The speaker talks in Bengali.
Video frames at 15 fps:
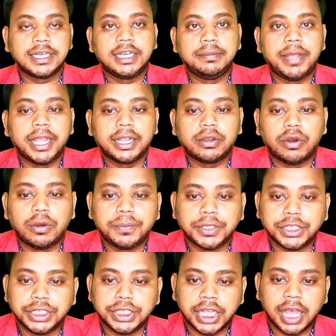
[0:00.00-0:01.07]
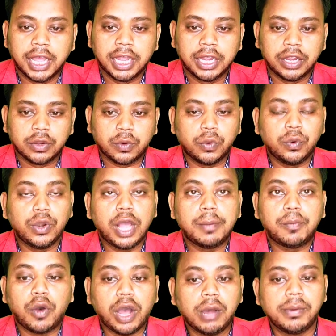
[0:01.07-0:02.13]
স্টেট ব্যাংক অফ ইন্ডিয়া করোনা
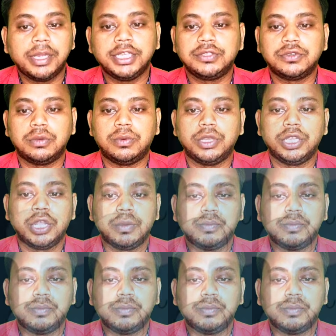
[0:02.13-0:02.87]
মহামারীর সময়